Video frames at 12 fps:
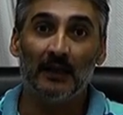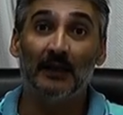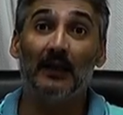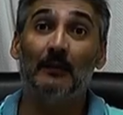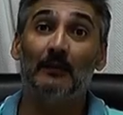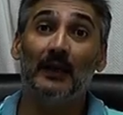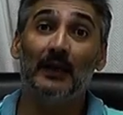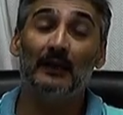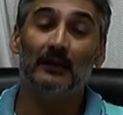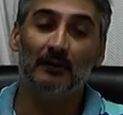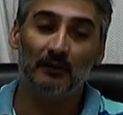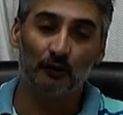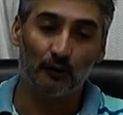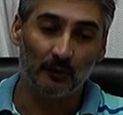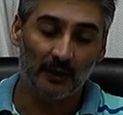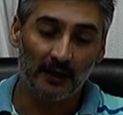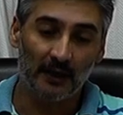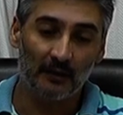Y también
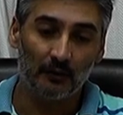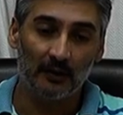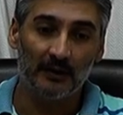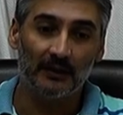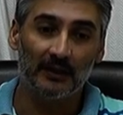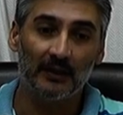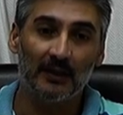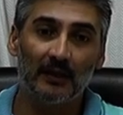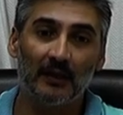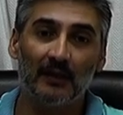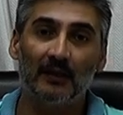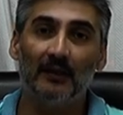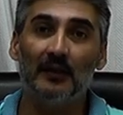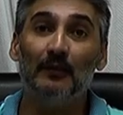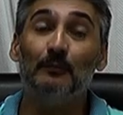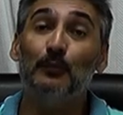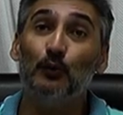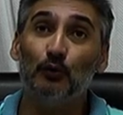sobre esto el intendente
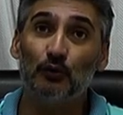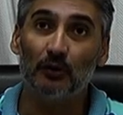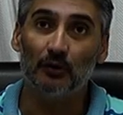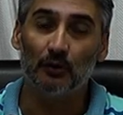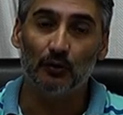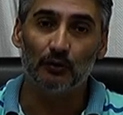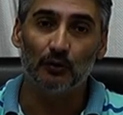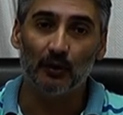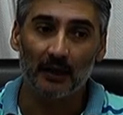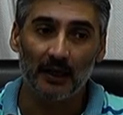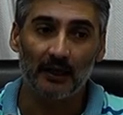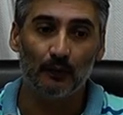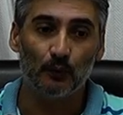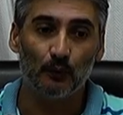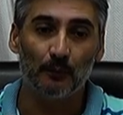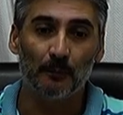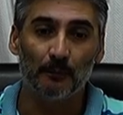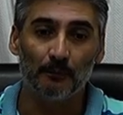dispuso otorgar
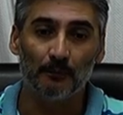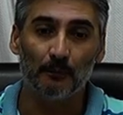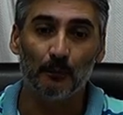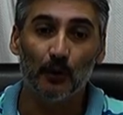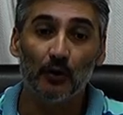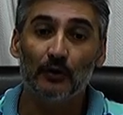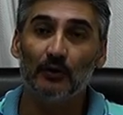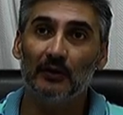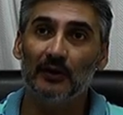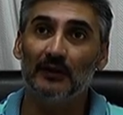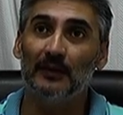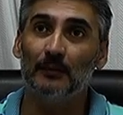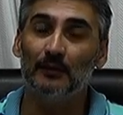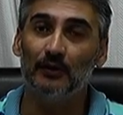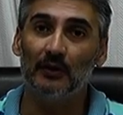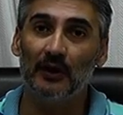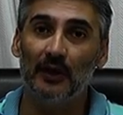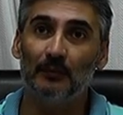un bono
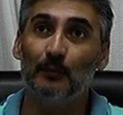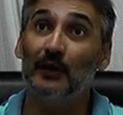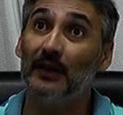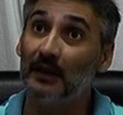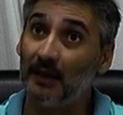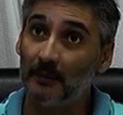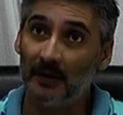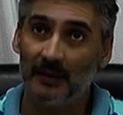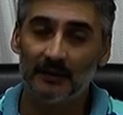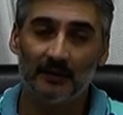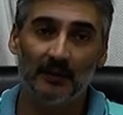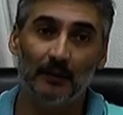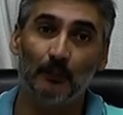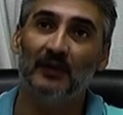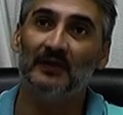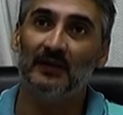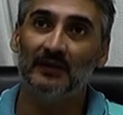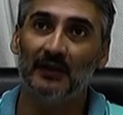excepcional por este mes,
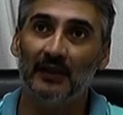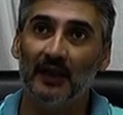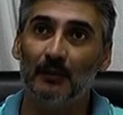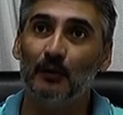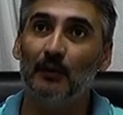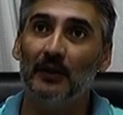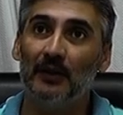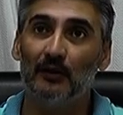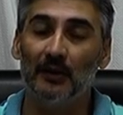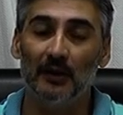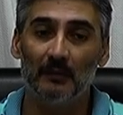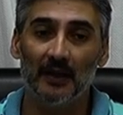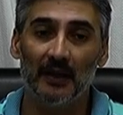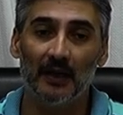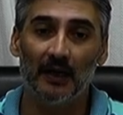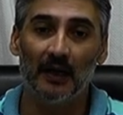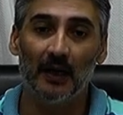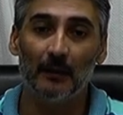después seguiremos viendo en el mes
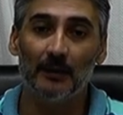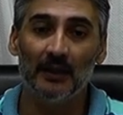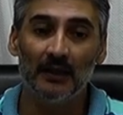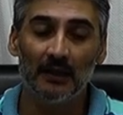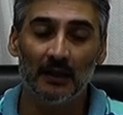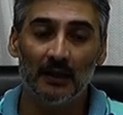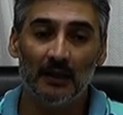de abril,